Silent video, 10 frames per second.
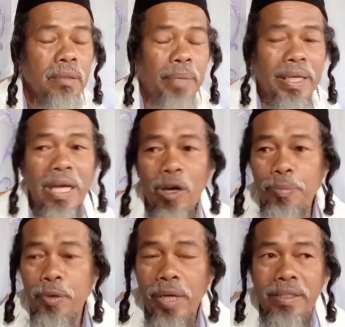Pag
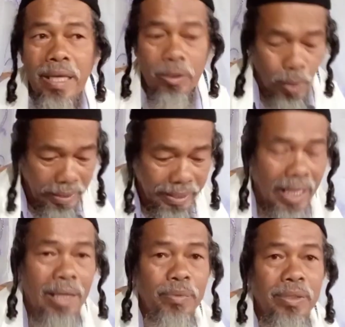nakaupo na siya at wala siyang
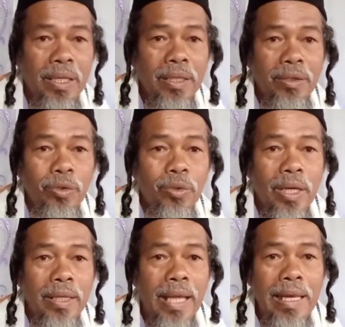alam sa
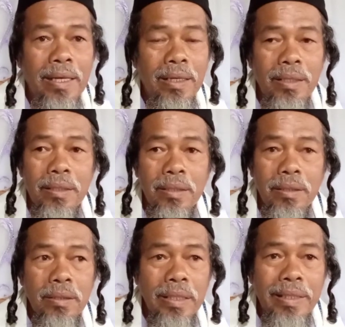tura dahil
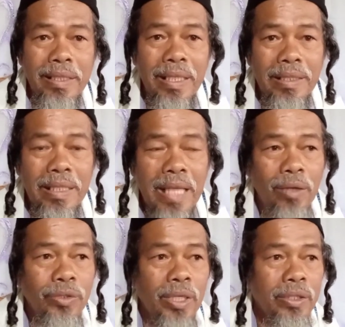hindi siya
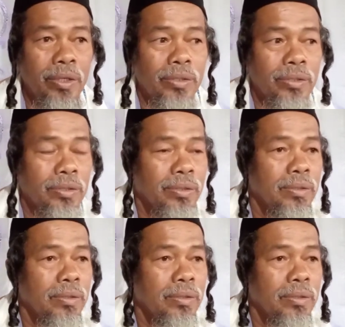natatakot sa Diyos,